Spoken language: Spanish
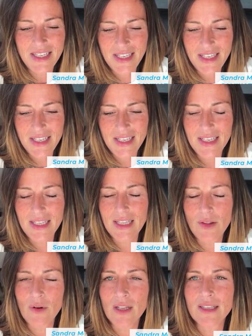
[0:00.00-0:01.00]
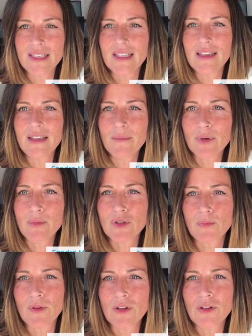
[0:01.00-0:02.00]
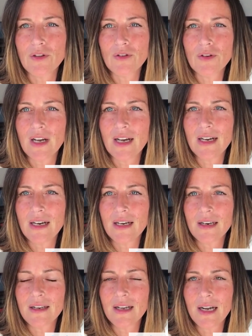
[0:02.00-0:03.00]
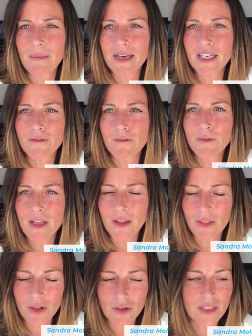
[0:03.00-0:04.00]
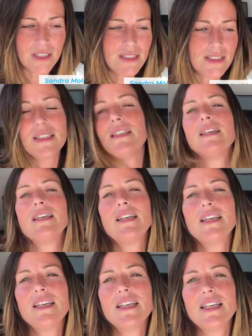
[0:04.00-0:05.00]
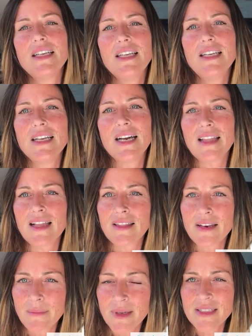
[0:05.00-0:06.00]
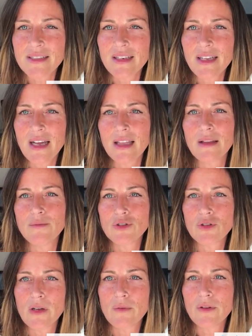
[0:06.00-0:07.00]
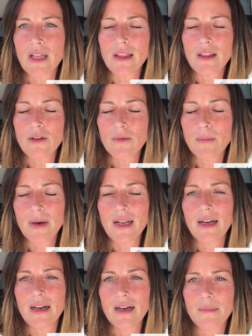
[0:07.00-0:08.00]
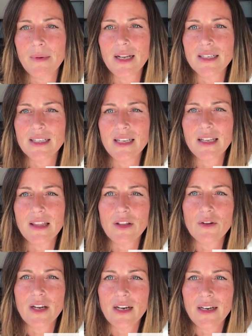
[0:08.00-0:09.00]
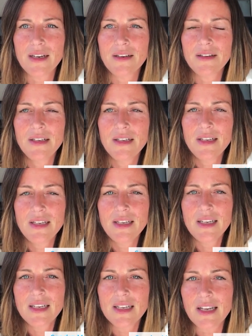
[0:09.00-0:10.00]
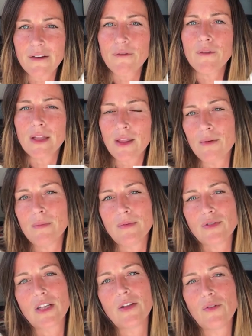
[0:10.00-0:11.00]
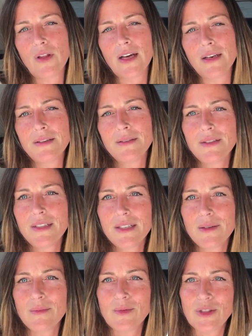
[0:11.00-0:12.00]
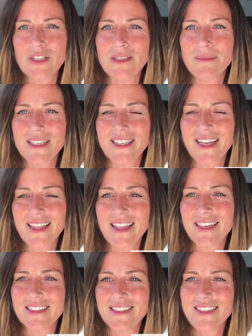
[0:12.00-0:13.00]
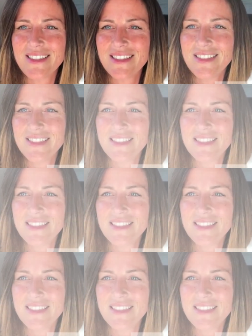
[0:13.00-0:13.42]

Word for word: Y durante este tiempo hemos podido donar a varias fundaciones y cada trimestre hacemos una votación para seleccionar qué fundación vamos a ayudar. Muchísimas gracias.